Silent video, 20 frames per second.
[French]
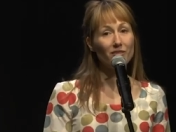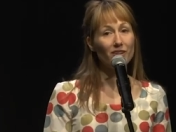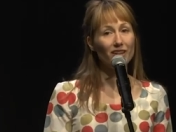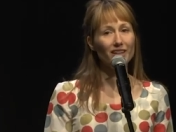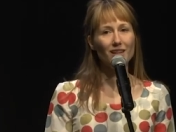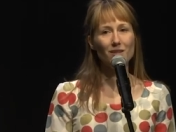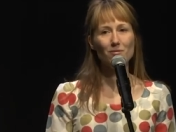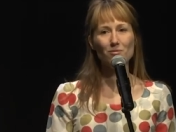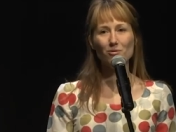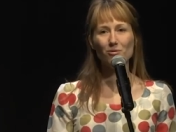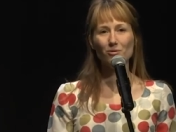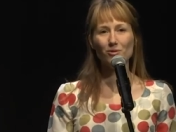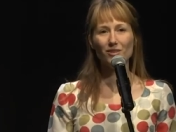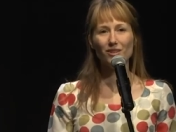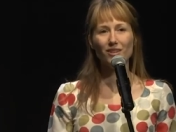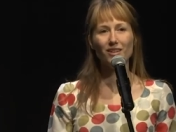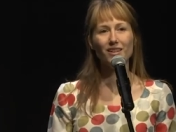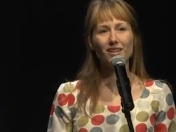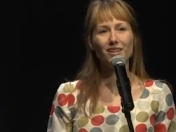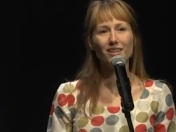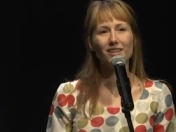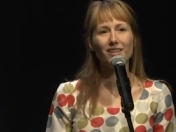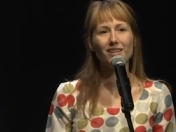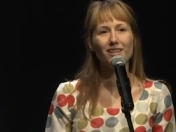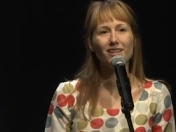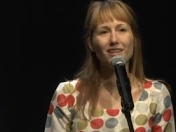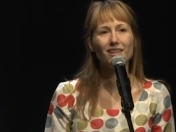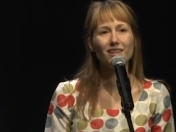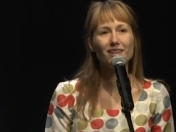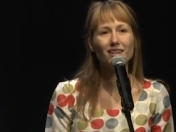vagabondent.
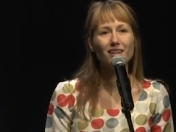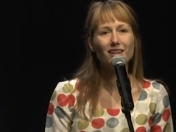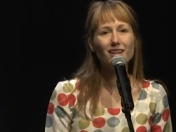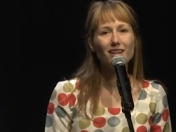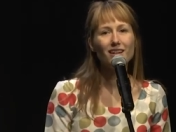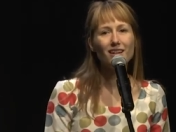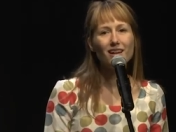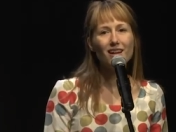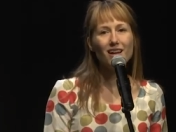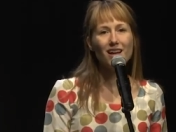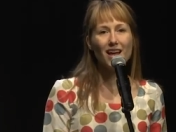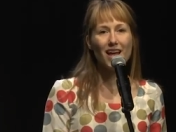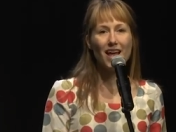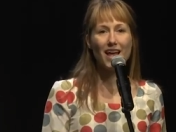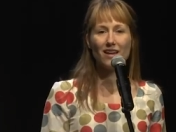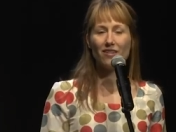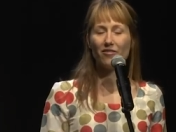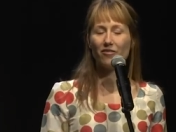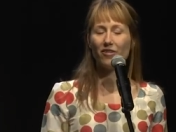Elles